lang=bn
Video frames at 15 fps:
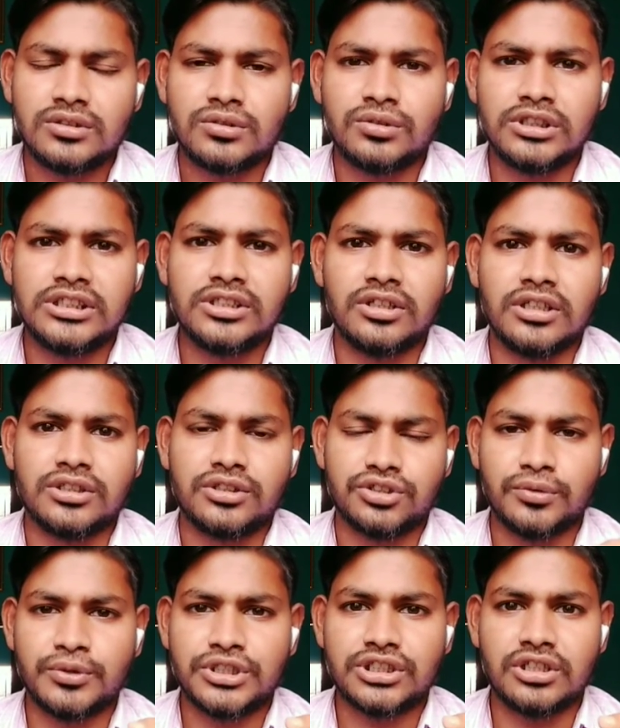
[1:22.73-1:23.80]
ক্ষতি হয়
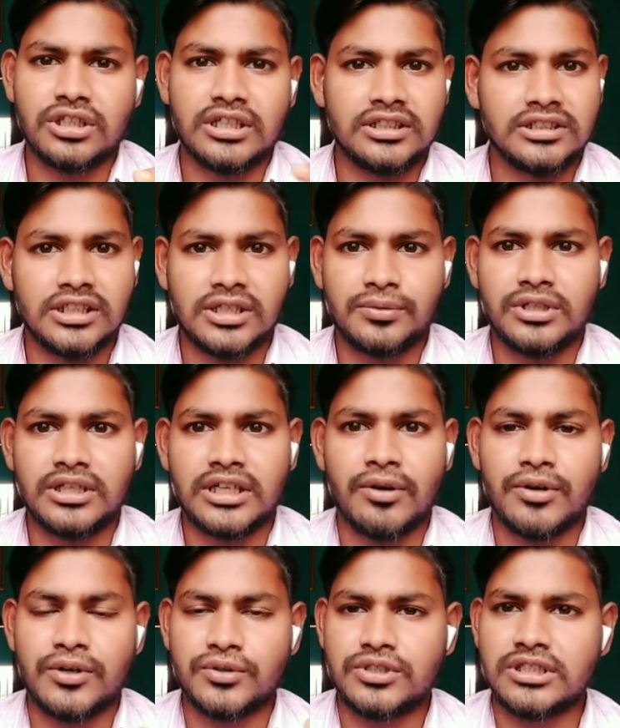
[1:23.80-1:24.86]
সমস্যা হয় যার ফলে
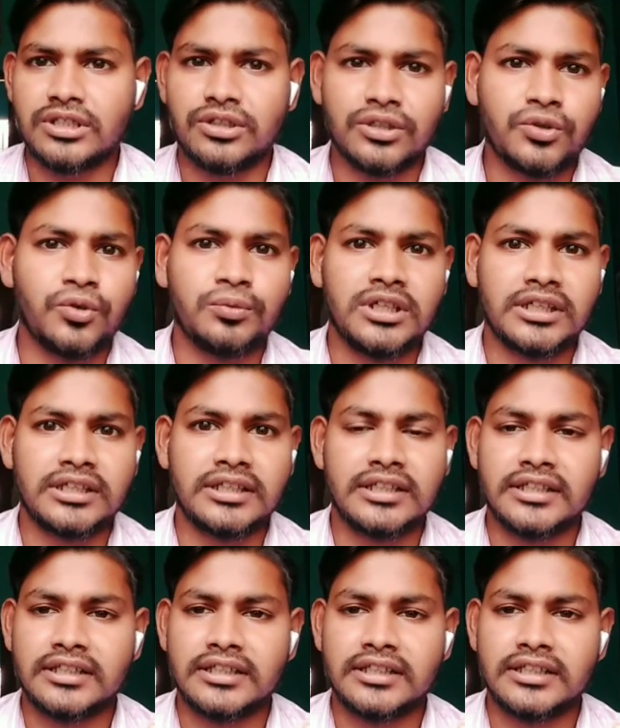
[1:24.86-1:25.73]
খাওয়ার রুচিটা অনেক কম থাকে